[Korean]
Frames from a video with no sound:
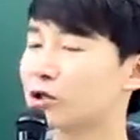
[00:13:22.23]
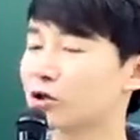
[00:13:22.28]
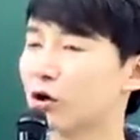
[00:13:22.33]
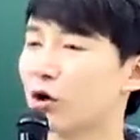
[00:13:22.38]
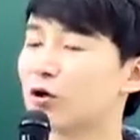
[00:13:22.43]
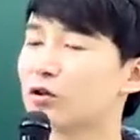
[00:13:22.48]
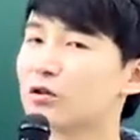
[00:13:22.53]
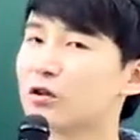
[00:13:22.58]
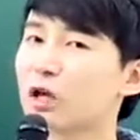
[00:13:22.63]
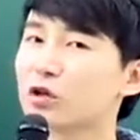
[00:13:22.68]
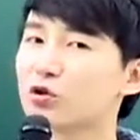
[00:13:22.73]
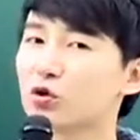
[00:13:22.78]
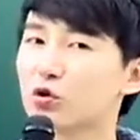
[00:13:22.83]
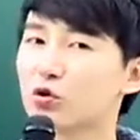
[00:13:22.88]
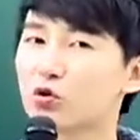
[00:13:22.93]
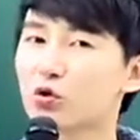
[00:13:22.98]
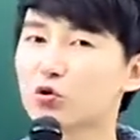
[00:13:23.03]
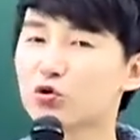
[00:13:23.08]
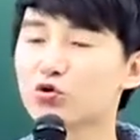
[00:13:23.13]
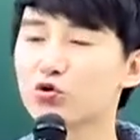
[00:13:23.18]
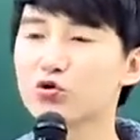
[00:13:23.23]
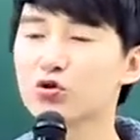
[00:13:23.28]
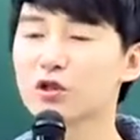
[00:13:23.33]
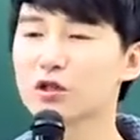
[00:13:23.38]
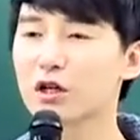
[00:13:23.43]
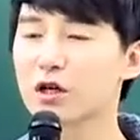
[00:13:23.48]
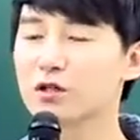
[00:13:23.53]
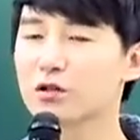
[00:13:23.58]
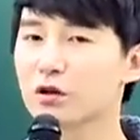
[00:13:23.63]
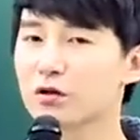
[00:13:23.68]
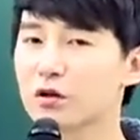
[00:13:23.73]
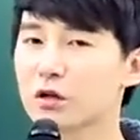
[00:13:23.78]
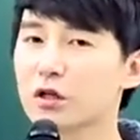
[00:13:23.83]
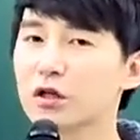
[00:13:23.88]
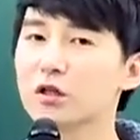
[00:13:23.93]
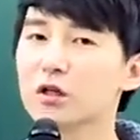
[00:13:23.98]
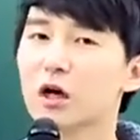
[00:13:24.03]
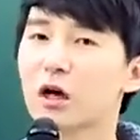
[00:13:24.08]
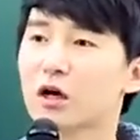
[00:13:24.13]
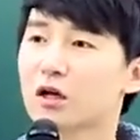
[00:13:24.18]
절대적으로
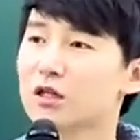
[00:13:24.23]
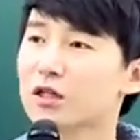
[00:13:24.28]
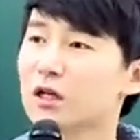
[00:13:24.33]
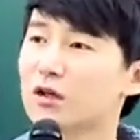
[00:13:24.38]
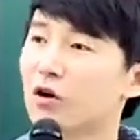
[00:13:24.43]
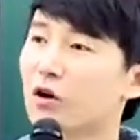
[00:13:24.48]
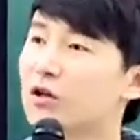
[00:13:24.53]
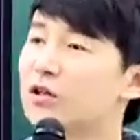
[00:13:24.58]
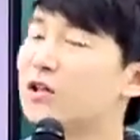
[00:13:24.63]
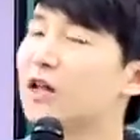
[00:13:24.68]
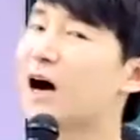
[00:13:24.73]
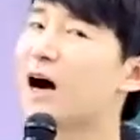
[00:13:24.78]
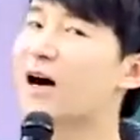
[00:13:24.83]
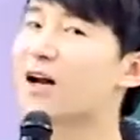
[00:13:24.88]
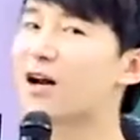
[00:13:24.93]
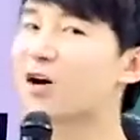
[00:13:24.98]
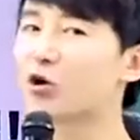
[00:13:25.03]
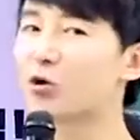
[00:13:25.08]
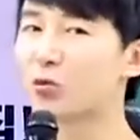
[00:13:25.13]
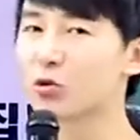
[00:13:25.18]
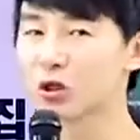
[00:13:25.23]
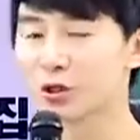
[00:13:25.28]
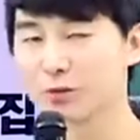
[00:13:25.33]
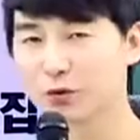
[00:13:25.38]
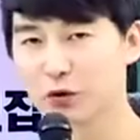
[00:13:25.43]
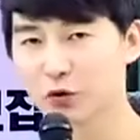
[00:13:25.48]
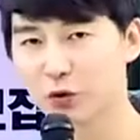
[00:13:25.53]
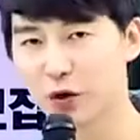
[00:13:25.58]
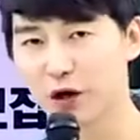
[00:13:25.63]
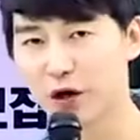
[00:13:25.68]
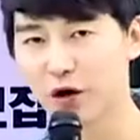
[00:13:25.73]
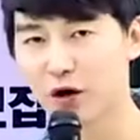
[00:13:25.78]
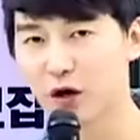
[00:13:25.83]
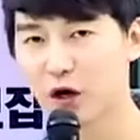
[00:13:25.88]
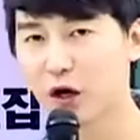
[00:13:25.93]
수시에서는 그냥 거의 다라고 보시면 돼요.